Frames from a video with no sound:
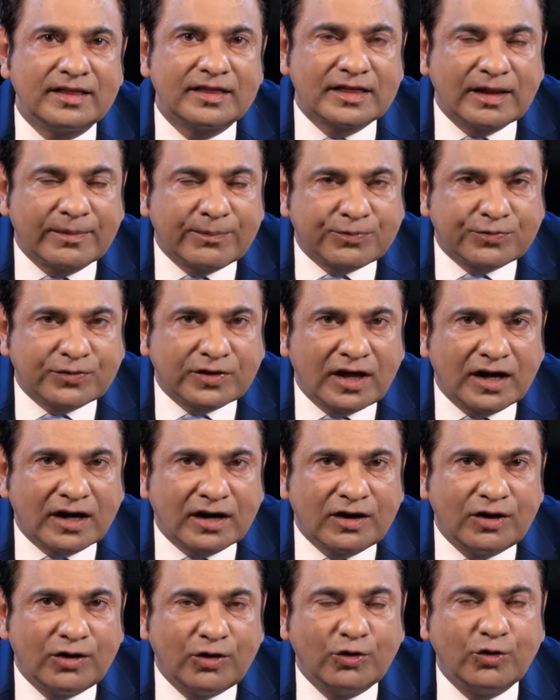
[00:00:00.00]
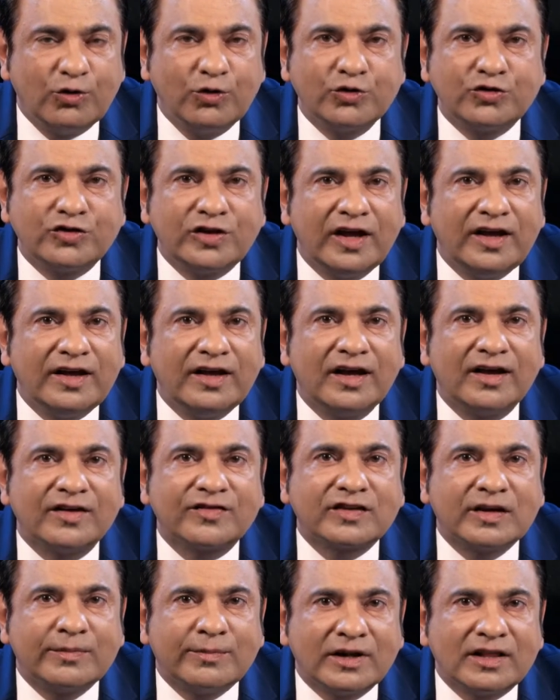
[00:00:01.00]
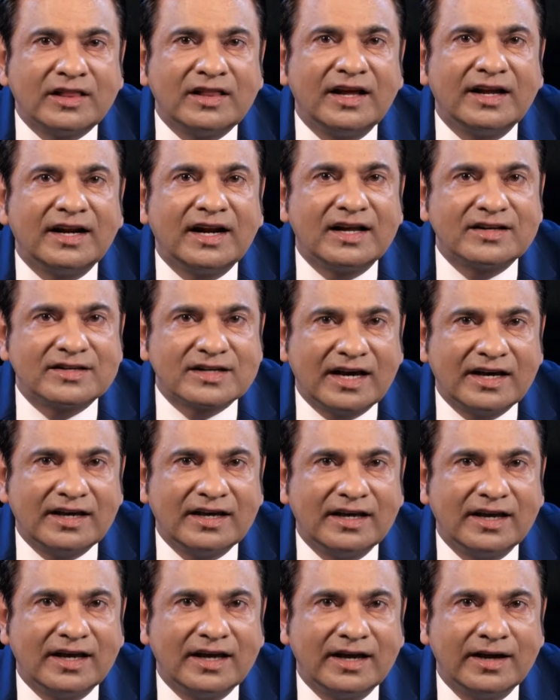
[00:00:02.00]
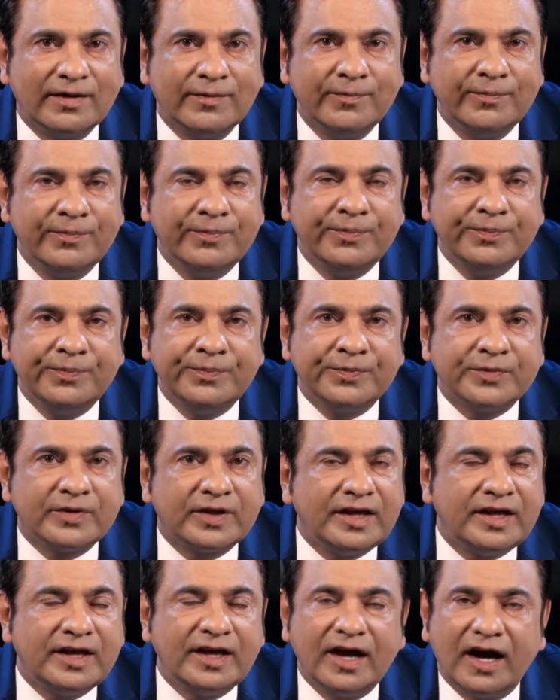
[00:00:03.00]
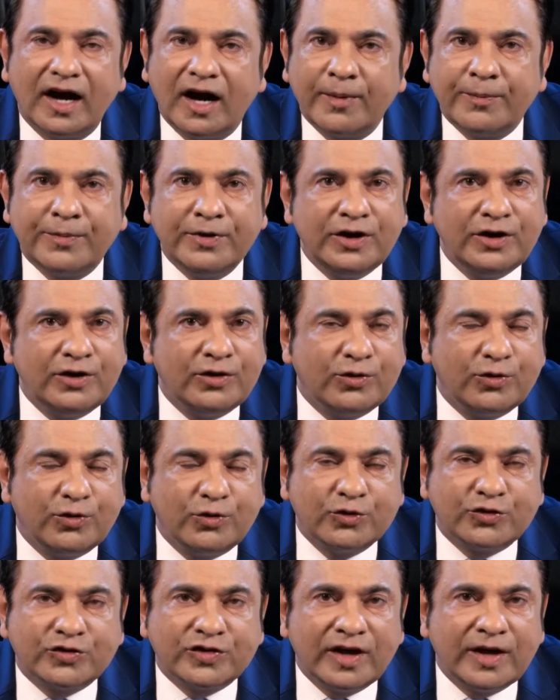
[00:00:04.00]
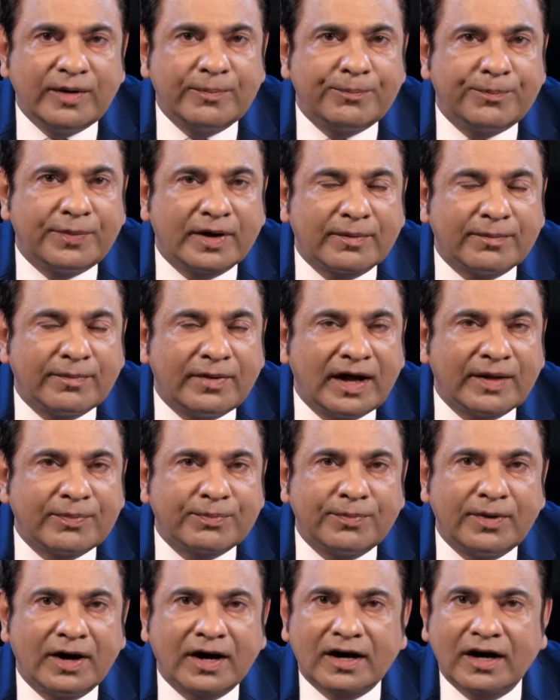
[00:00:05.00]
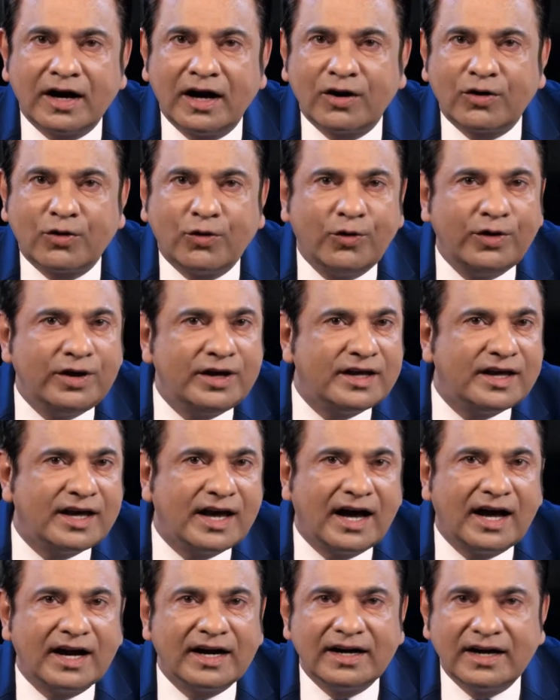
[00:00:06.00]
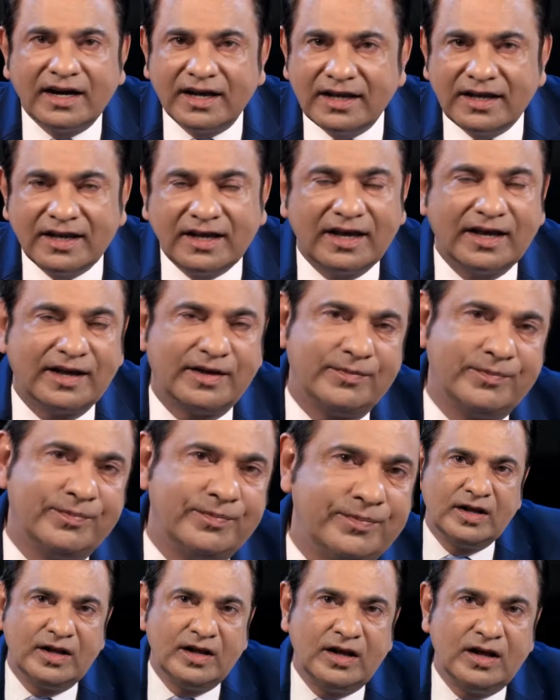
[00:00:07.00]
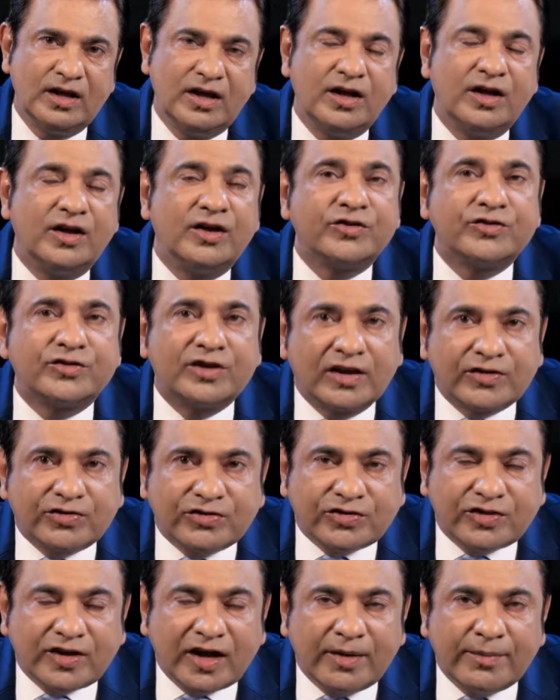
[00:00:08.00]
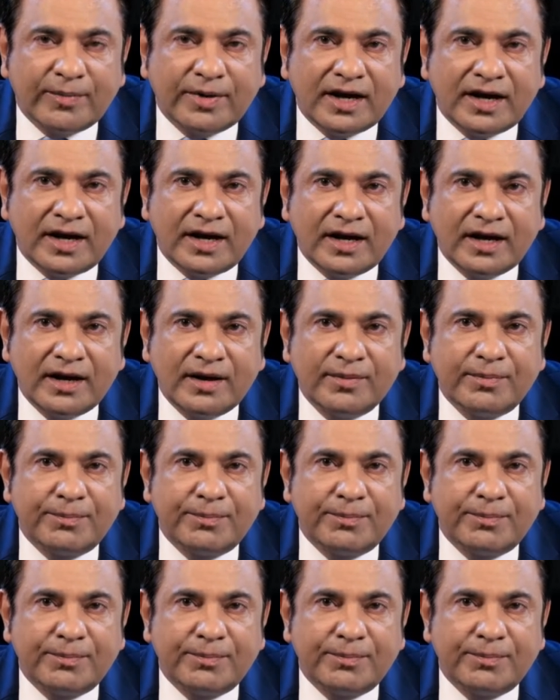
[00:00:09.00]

तब तक उसे यह समझ लेना चाहिए कि अभी उसे परमात्मा का कोई ज्ञान नहीं है सत्य में